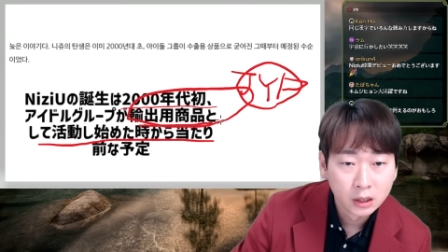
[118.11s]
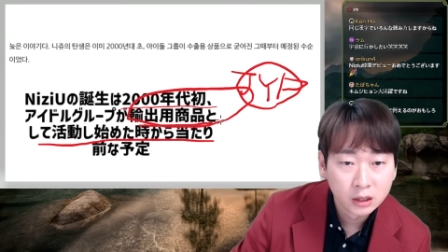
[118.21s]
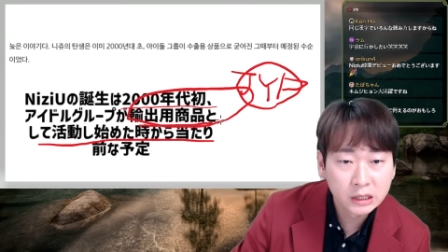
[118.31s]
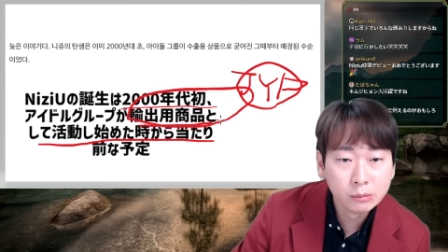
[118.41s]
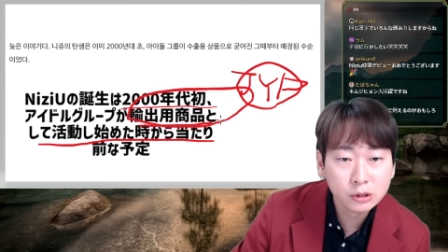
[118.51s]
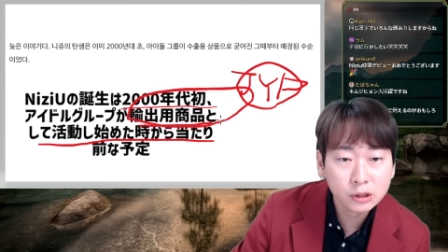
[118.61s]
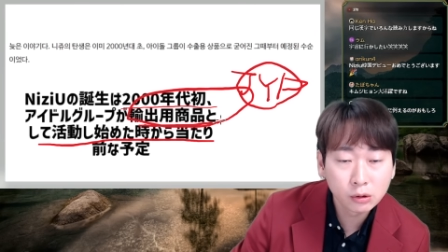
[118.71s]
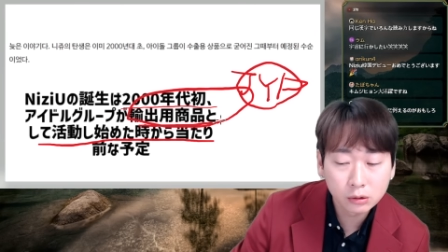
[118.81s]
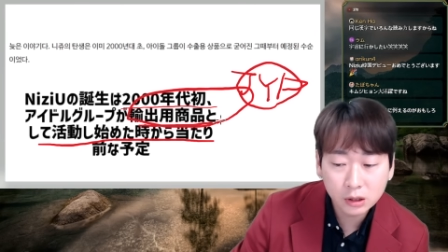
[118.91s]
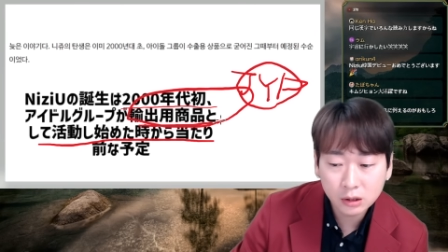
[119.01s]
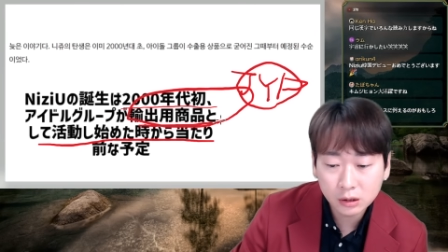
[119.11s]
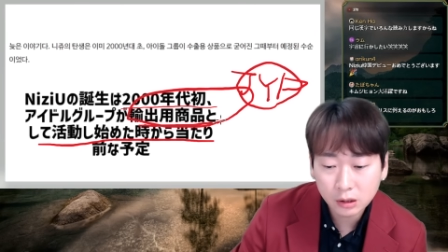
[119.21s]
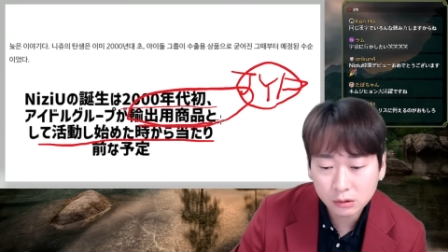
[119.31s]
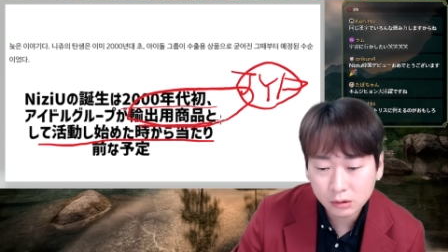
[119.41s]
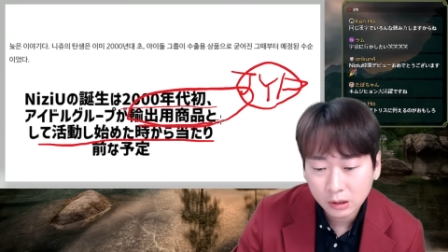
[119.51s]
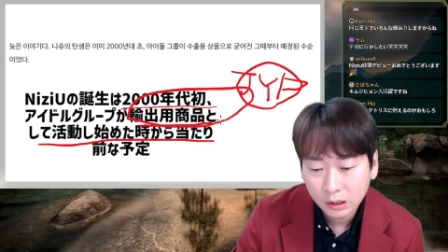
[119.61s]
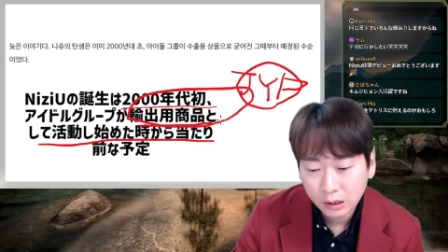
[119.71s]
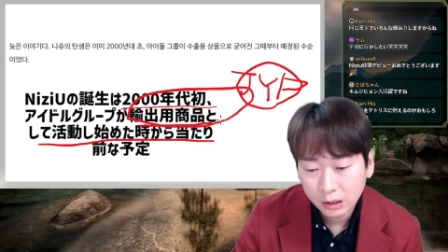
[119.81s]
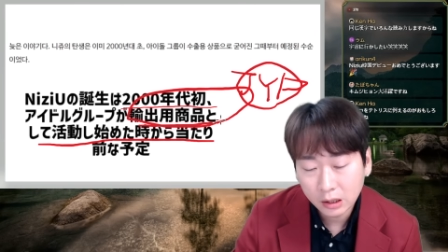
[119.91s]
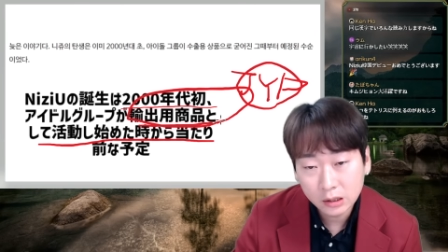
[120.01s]
キムジホンに似てる、
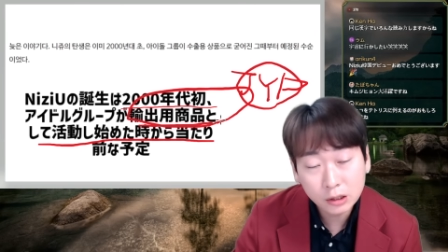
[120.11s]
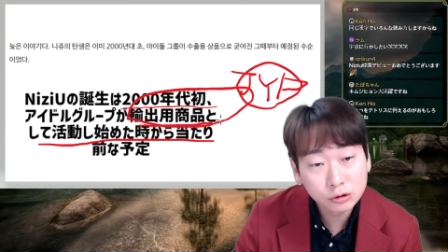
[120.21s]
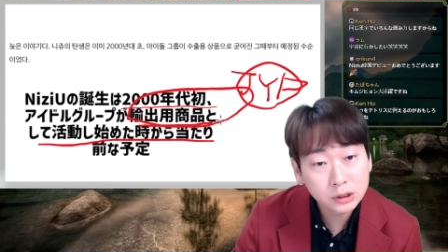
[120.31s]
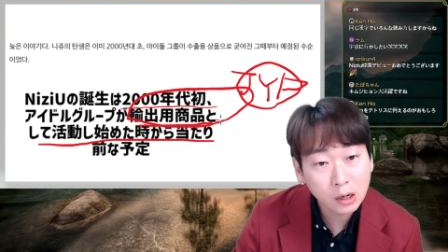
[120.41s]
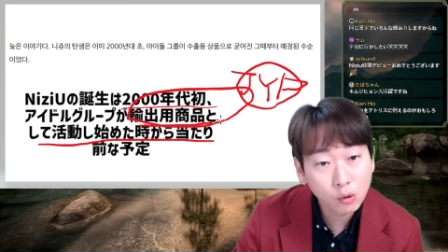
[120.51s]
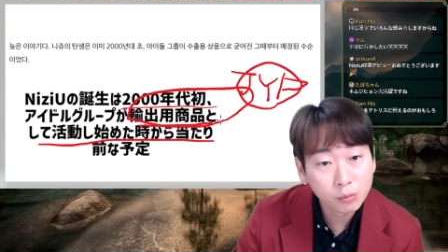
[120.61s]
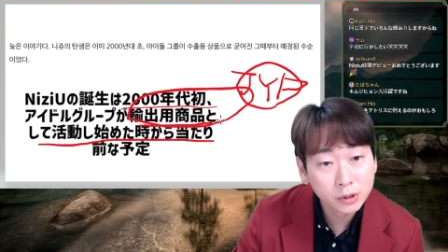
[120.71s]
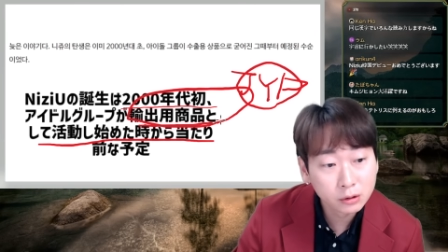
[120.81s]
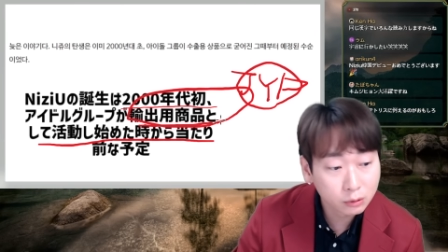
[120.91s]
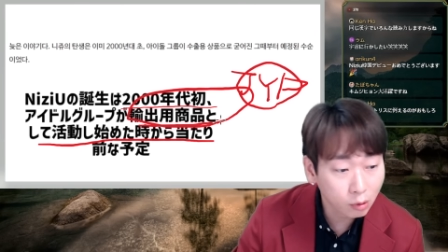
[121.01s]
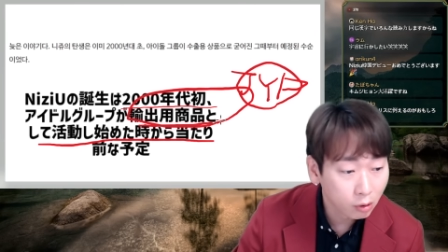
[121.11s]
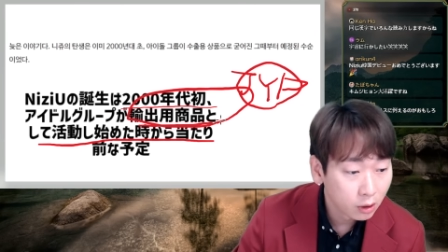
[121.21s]
リクちゃんを見ると、